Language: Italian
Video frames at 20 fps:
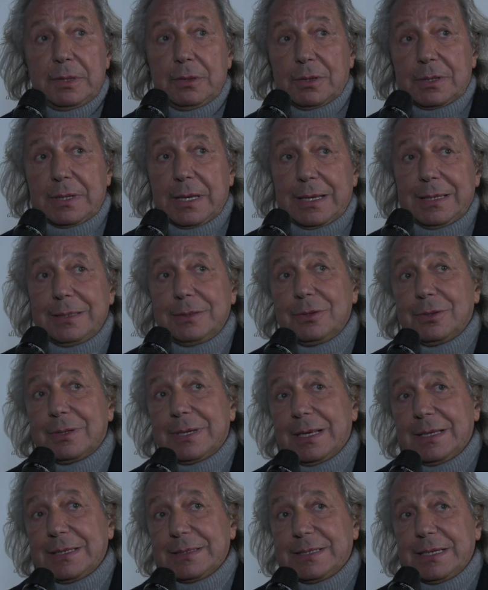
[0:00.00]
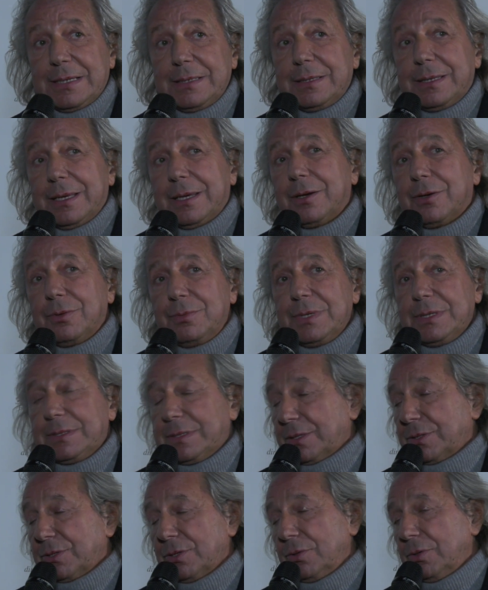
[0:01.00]
io credo che la gente
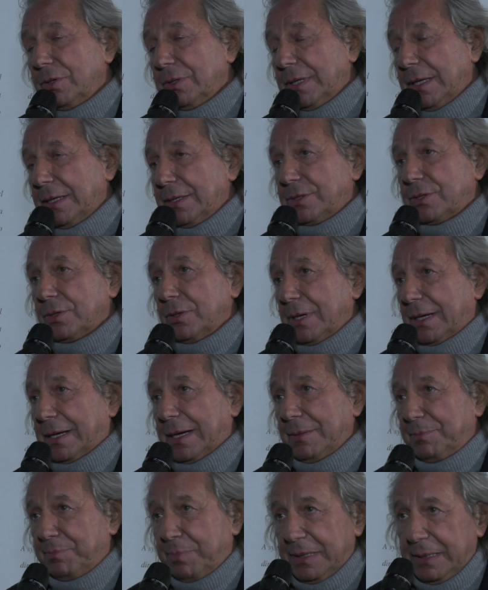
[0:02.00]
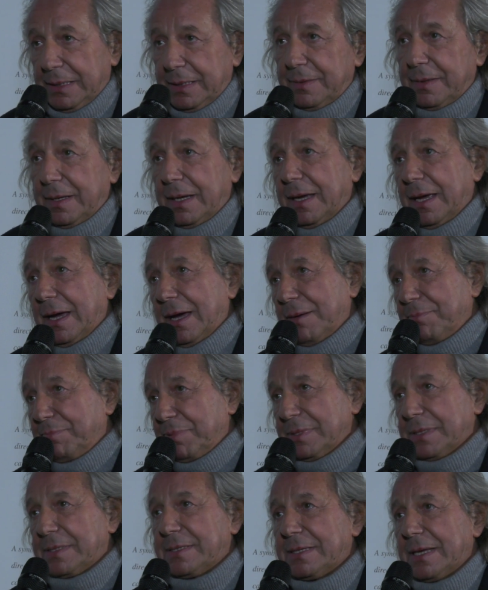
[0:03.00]
incomincia solo adesso a capire e a
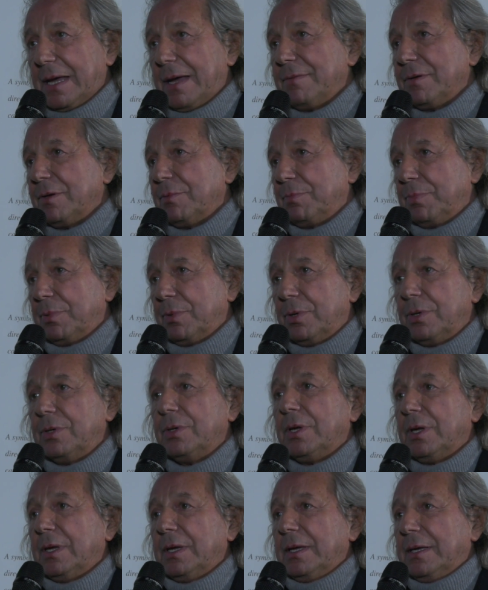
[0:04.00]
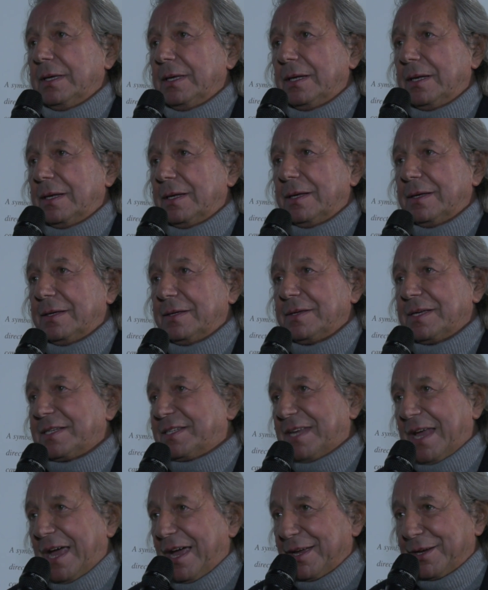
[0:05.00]
apprezzare un po' il
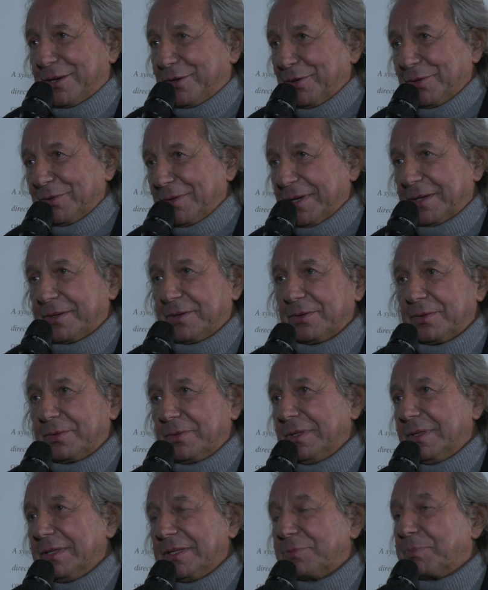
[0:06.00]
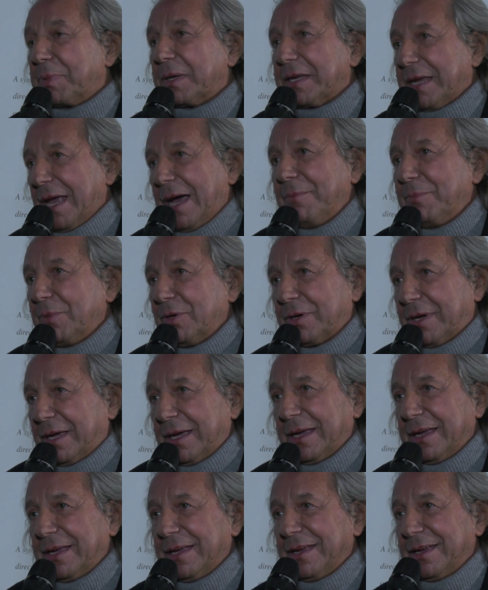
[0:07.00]
recycle, ecco, quindi speriamo
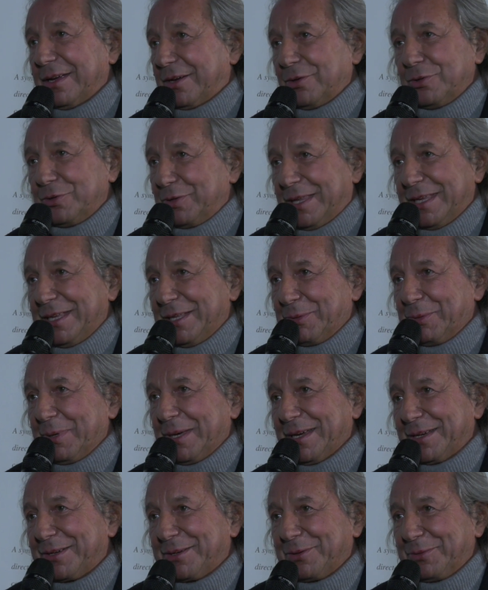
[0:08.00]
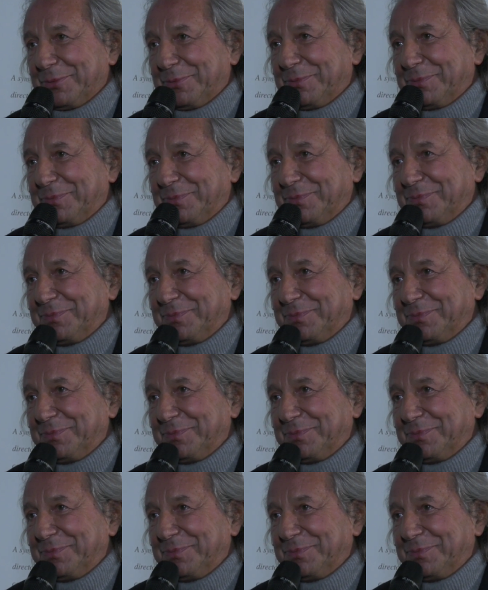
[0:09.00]
che continui. Ecco.